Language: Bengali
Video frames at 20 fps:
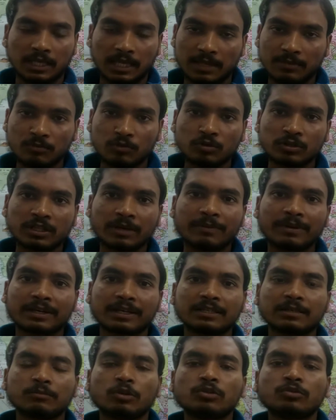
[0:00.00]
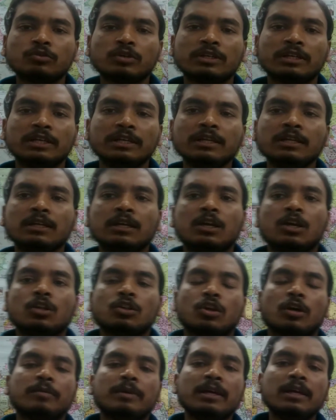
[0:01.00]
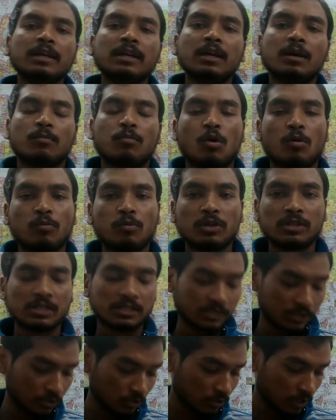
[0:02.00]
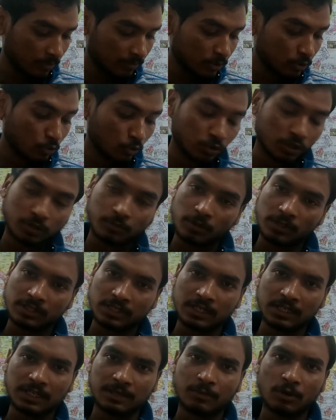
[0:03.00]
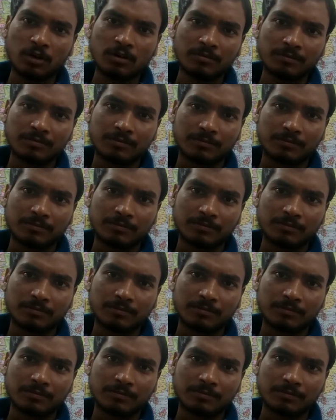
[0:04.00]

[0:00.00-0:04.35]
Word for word: এই মুহূর্তে আমার কাছে বই দুটো নেই তবে পপুলেশন জিওগ্রাফি জ্যোতির্ময় সেন এবং